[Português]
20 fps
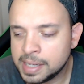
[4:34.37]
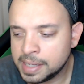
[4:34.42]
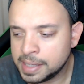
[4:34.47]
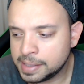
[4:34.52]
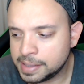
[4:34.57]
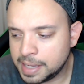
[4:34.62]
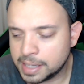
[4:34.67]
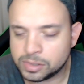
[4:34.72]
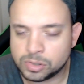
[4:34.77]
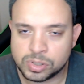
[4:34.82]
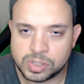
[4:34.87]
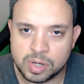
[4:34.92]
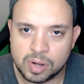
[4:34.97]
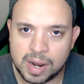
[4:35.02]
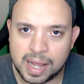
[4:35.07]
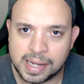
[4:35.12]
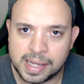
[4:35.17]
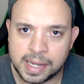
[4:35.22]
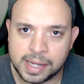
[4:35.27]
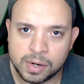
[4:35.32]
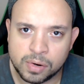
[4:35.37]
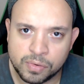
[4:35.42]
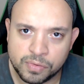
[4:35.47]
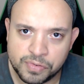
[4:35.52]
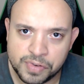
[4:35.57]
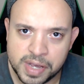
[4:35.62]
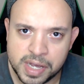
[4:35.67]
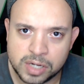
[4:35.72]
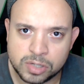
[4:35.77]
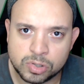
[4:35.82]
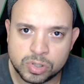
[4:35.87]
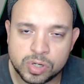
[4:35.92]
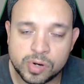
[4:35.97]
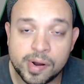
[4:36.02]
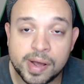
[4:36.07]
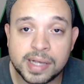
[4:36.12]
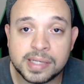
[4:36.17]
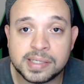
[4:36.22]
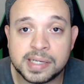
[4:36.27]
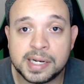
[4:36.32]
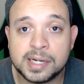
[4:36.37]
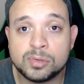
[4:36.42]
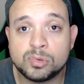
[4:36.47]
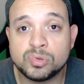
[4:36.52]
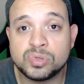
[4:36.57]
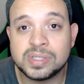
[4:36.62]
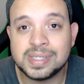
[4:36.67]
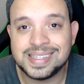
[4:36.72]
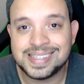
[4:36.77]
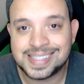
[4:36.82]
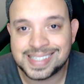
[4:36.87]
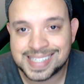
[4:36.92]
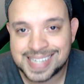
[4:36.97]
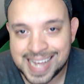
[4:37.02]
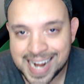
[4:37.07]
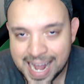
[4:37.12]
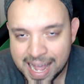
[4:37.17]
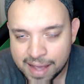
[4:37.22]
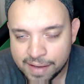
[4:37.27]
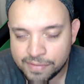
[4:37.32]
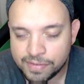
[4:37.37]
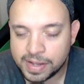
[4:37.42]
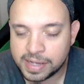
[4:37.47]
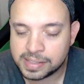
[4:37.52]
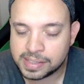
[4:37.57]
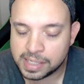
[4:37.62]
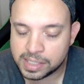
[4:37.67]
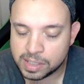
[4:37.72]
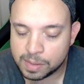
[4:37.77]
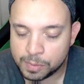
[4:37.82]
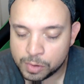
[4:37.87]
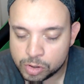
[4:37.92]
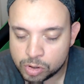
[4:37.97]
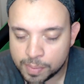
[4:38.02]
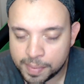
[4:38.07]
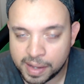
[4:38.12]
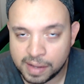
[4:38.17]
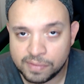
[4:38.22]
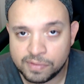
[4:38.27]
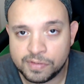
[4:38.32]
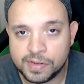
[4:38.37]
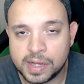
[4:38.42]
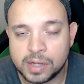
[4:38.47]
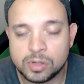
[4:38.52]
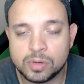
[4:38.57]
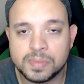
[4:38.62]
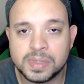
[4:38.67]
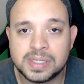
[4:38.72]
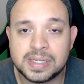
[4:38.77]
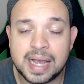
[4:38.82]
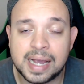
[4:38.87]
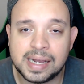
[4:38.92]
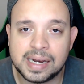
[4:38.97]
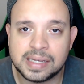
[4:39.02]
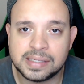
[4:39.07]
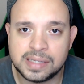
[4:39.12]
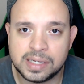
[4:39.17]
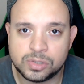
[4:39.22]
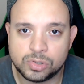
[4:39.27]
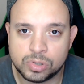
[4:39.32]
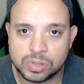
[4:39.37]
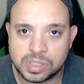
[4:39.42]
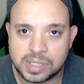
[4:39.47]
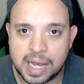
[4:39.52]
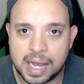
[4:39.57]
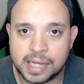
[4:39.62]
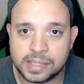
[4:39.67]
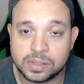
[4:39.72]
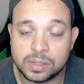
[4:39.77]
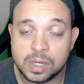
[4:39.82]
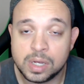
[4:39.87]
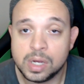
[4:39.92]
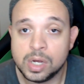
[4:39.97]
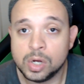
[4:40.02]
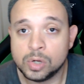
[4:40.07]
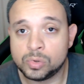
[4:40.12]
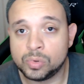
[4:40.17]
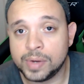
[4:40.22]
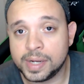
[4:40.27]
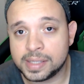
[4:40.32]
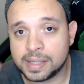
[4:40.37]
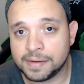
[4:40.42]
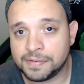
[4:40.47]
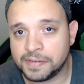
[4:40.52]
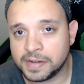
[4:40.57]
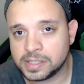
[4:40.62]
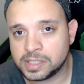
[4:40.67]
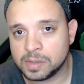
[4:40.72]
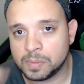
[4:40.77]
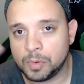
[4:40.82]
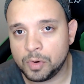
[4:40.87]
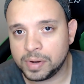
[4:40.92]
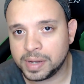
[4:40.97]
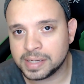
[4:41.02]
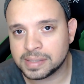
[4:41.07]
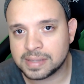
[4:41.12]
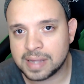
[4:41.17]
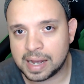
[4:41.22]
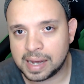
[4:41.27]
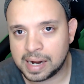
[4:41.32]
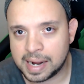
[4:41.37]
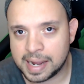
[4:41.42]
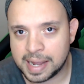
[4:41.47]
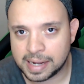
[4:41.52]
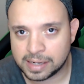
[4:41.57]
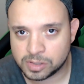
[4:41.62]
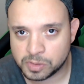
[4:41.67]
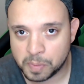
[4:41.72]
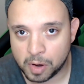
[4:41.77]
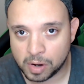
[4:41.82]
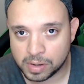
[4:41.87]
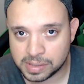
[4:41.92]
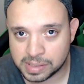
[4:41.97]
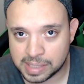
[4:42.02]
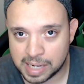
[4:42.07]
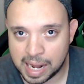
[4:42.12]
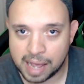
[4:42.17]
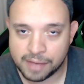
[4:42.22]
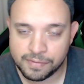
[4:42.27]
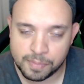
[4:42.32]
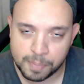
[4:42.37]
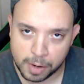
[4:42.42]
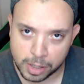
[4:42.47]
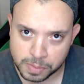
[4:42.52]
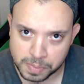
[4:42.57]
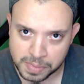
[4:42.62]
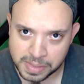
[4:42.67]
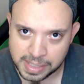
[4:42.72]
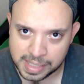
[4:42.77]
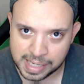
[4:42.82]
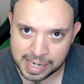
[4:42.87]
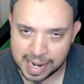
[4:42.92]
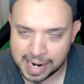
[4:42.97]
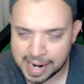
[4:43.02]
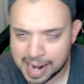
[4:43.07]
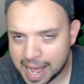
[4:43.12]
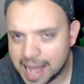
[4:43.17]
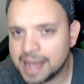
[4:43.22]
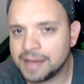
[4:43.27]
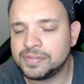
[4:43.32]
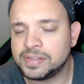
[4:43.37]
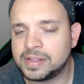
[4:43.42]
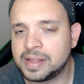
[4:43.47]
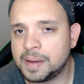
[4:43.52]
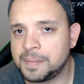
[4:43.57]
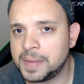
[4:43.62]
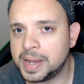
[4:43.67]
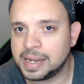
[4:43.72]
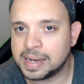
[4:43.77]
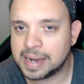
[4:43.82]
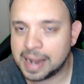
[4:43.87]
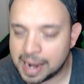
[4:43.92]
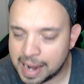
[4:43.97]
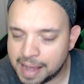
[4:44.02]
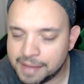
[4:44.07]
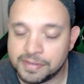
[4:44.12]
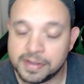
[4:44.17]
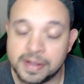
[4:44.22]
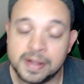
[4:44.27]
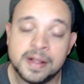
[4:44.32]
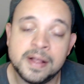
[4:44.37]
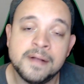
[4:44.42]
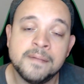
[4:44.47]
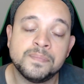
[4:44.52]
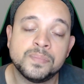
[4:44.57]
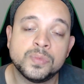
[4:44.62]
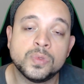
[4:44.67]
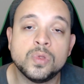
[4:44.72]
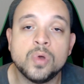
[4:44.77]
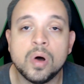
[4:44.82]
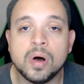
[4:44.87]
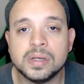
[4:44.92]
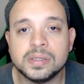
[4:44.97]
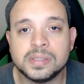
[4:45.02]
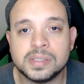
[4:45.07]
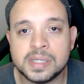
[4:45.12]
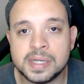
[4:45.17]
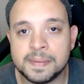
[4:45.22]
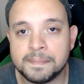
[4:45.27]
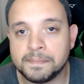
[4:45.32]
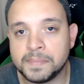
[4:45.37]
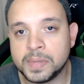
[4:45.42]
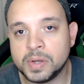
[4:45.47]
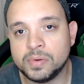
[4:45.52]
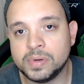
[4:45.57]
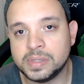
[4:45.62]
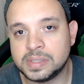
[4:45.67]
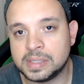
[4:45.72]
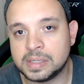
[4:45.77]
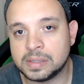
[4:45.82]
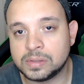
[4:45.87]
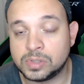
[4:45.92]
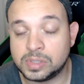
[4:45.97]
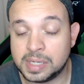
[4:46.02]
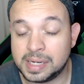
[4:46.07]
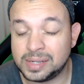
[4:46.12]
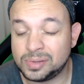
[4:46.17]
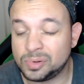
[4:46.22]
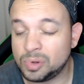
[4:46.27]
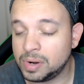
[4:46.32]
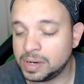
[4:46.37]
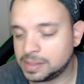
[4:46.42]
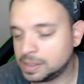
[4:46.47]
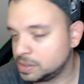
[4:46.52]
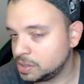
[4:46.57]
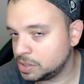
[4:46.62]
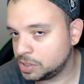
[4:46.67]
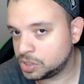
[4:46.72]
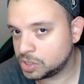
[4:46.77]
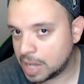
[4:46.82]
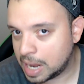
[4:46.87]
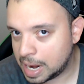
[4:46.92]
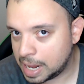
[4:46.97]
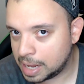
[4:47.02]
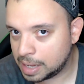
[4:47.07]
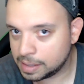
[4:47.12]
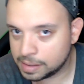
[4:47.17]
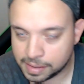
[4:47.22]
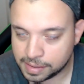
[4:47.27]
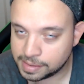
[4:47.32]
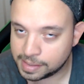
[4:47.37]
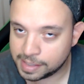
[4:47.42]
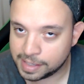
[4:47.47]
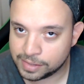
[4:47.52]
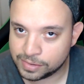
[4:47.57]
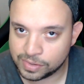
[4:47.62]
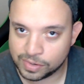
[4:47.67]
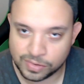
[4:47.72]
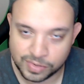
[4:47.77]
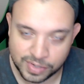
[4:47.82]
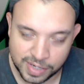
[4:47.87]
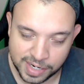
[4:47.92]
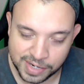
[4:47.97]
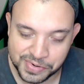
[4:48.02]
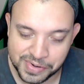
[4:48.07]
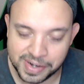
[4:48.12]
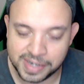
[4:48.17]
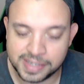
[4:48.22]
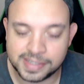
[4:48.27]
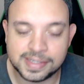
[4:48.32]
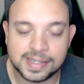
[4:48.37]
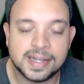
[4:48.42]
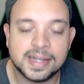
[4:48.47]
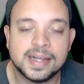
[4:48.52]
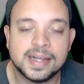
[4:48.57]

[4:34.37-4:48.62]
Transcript: Deixa o seu like aqui no vídeo, se não é inscrito, se inscreve, seja muito bem-vindo, me segue nas redes sociais, Twitter, Facebook, Instagram e Xbox Live, pode me seguir na live também, na live, 12 mil seguidores, a gente tá lá, inscritos, não seguidores,